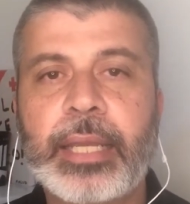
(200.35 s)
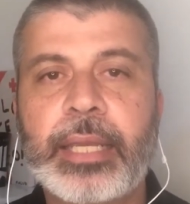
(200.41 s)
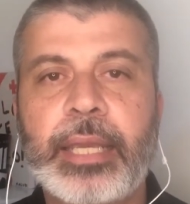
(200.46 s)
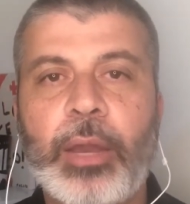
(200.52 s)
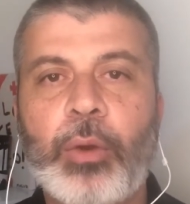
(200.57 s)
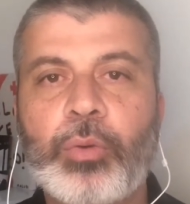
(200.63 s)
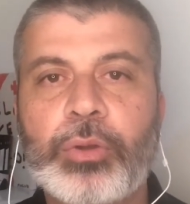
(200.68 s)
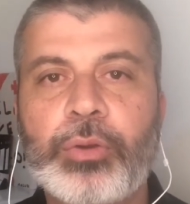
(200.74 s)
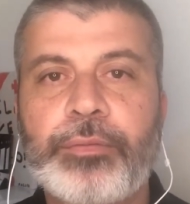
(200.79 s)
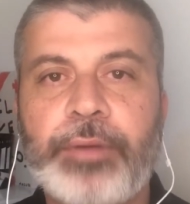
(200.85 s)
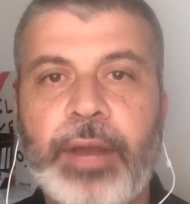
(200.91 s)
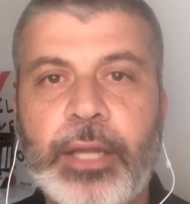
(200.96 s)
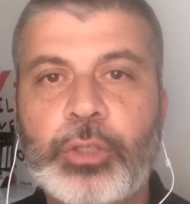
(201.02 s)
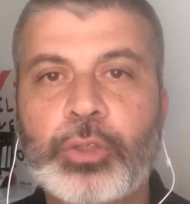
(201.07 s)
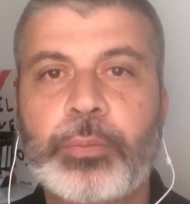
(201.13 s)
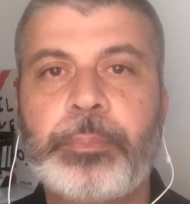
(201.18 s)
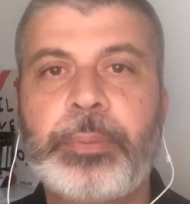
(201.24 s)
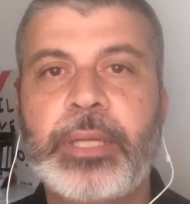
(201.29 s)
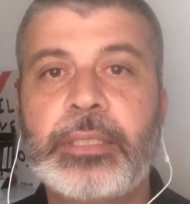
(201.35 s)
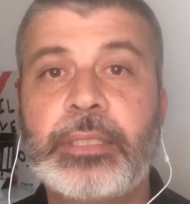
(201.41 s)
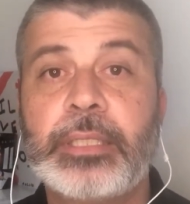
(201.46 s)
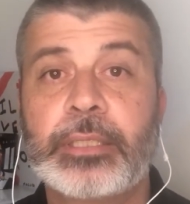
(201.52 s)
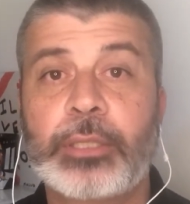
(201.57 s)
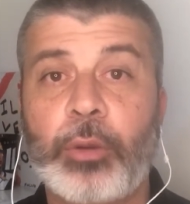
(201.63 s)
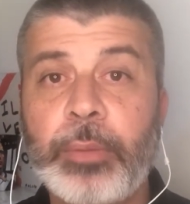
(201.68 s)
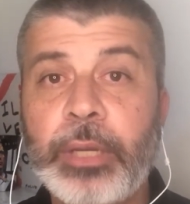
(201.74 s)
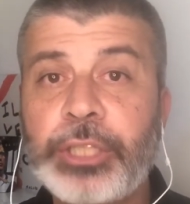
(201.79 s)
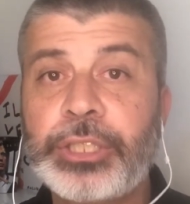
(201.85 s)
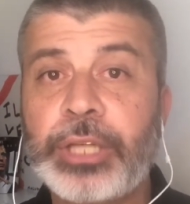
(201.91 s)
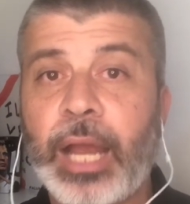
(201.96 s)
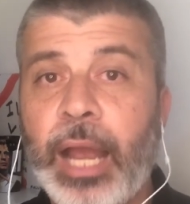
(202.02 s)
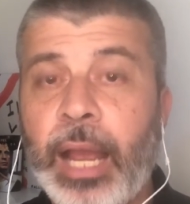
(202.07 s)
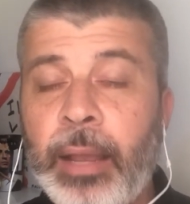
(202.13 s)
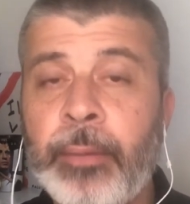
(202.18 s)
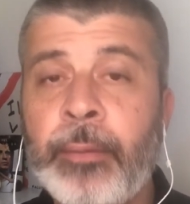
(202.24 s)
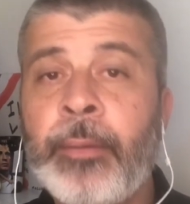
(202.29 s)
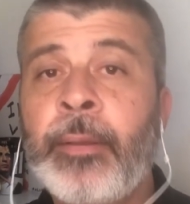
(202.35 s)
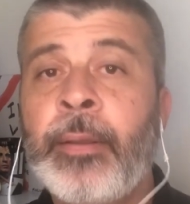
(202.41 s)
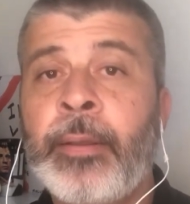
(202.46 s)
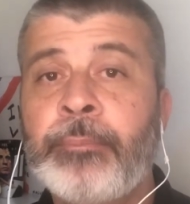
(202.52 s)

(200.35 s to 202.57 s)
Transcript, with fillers: que é o que o Vasco precisa almejar.